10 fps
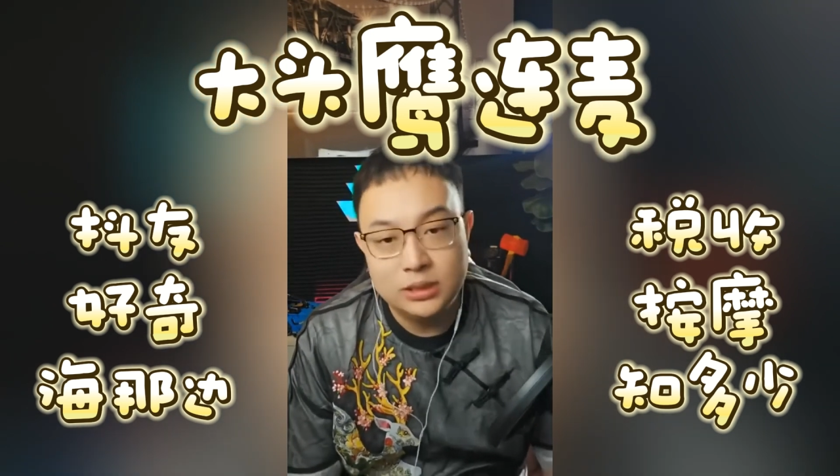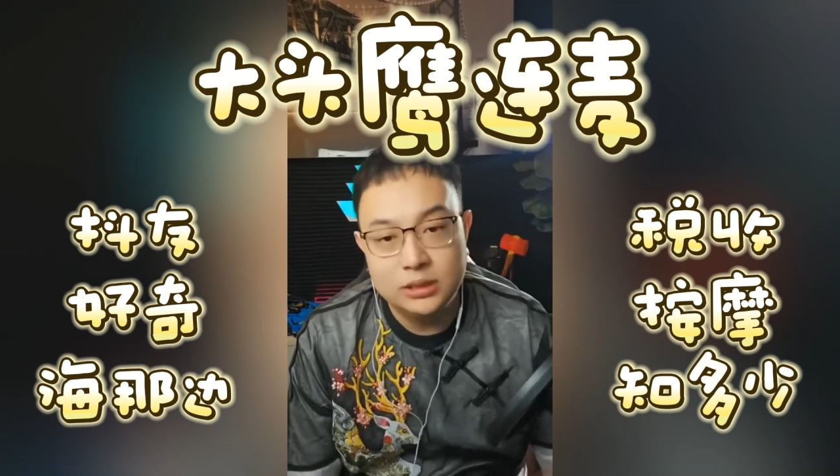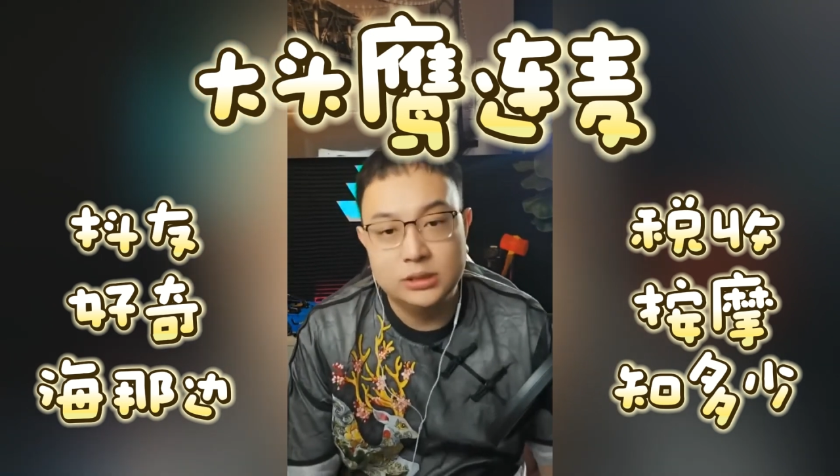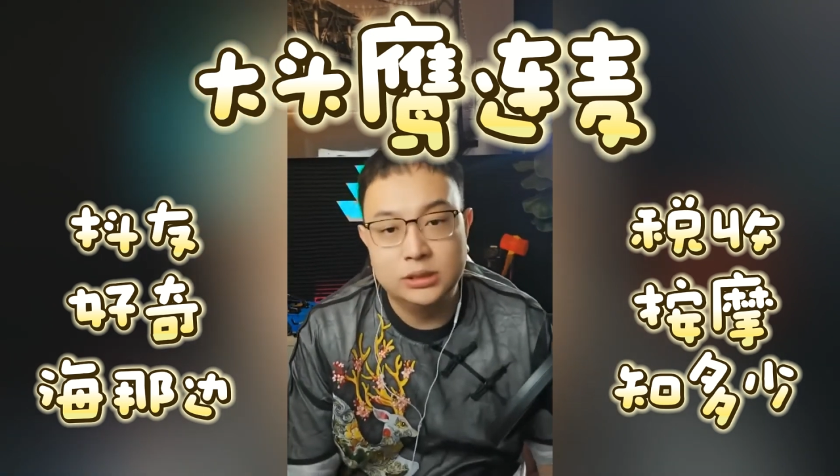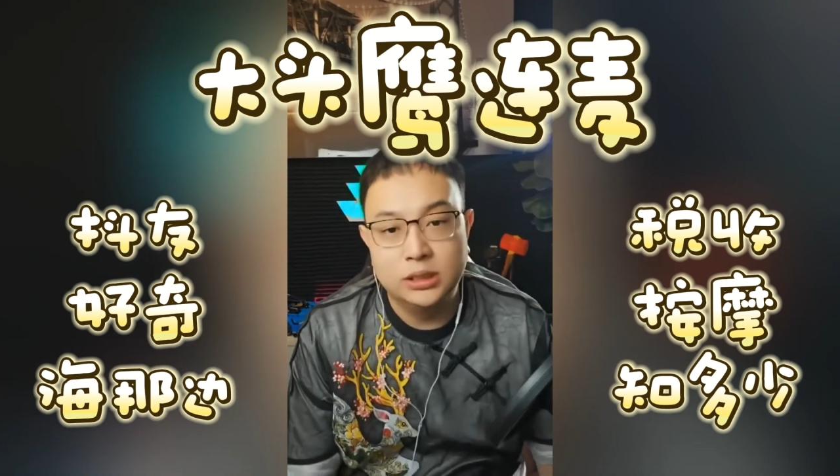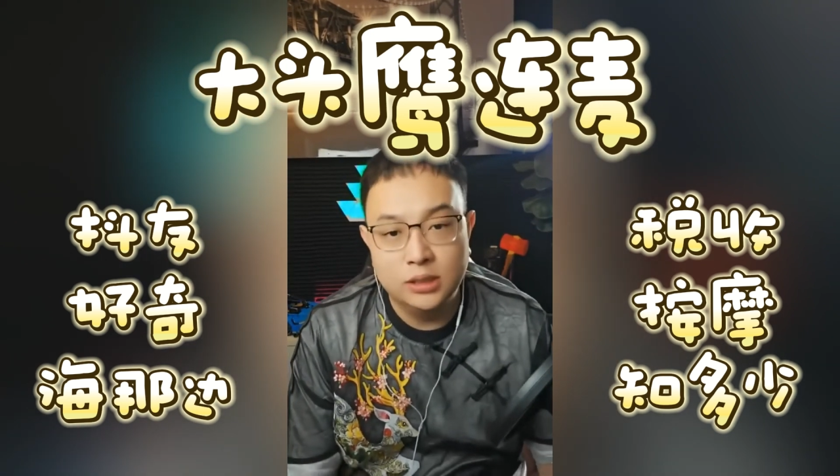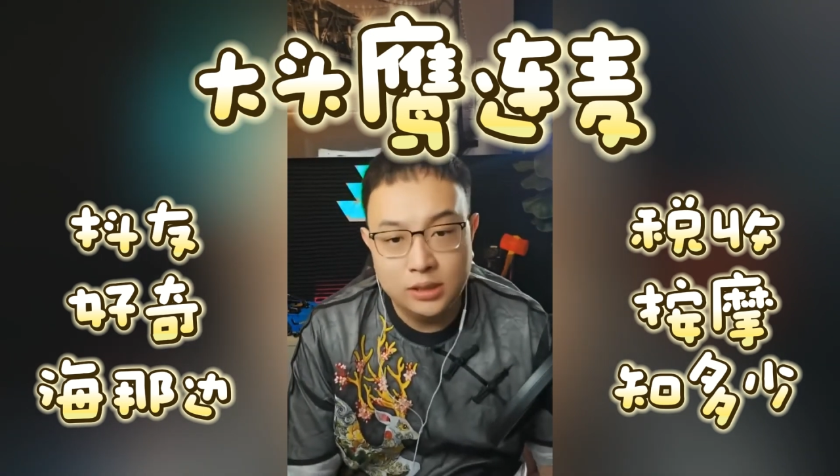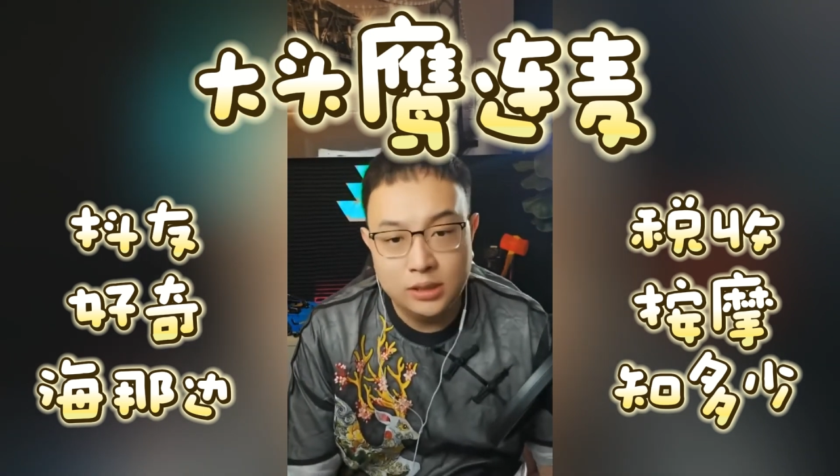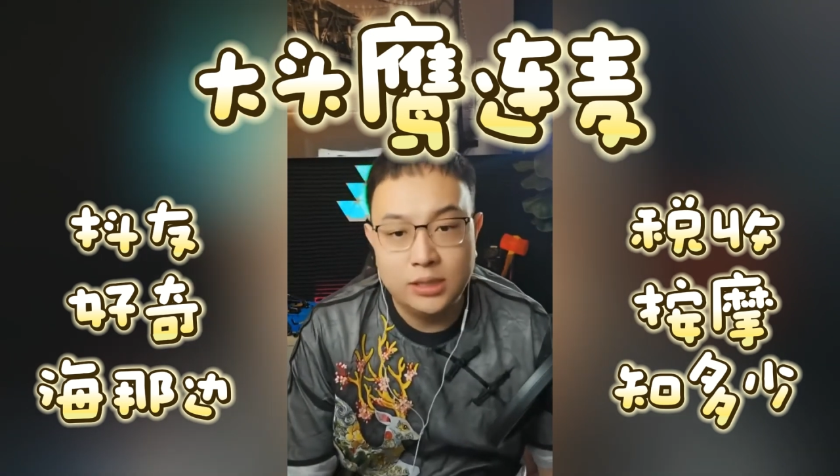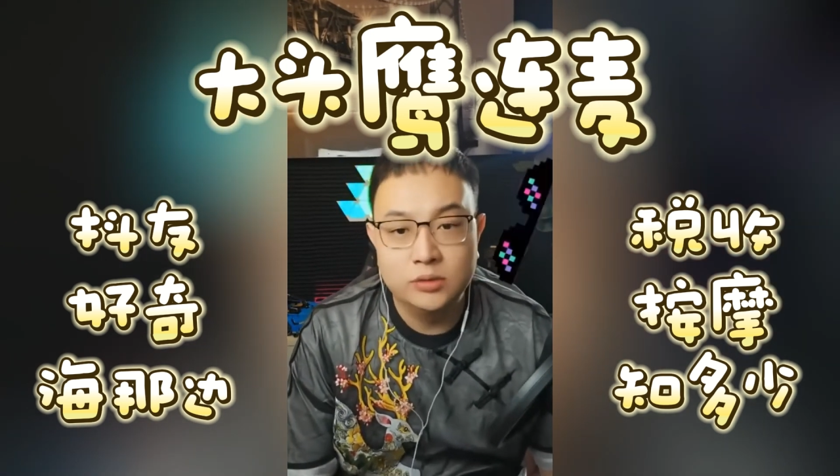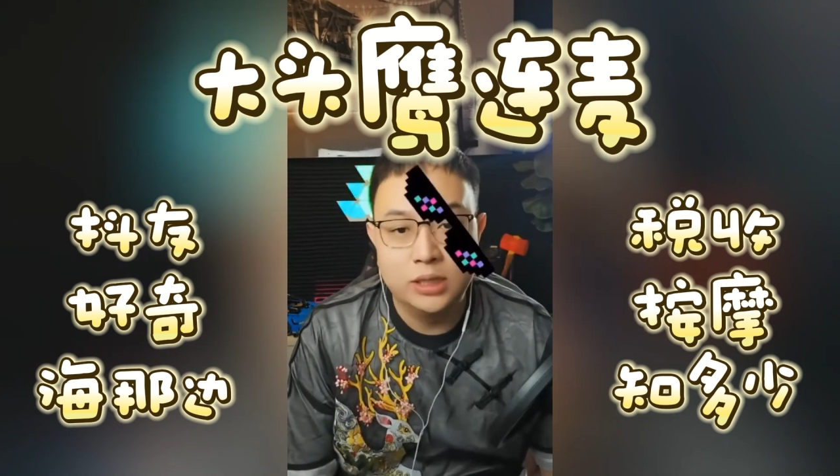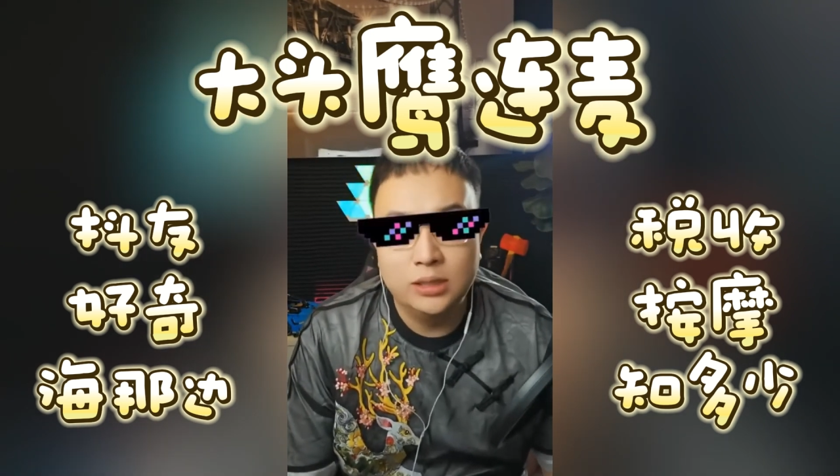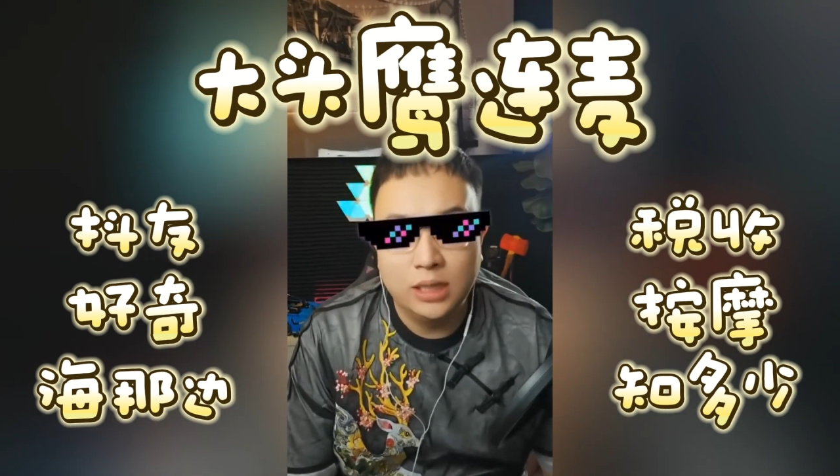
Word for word: 那些人，能拦就拦，